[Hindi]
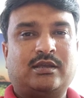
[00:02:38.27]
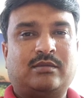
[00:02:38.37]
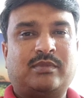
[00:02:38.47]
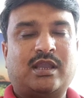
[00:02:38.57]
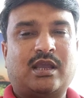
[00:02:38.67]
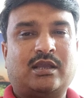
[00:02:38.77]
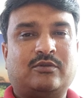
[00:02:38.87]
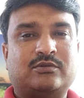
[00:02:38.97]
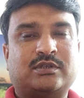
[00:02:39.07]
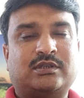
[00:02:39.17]
अभी आगे
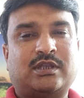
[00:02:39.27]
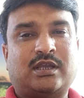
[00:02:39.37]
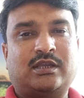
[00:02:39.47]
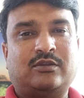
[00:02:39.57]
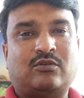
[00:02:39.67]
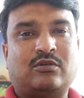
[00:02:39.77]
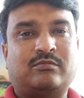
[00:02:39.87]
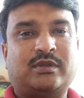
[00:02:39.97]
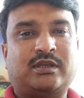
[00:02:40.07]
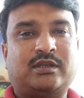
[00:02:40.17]
हो सकता है कि और
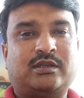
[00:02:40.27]
भी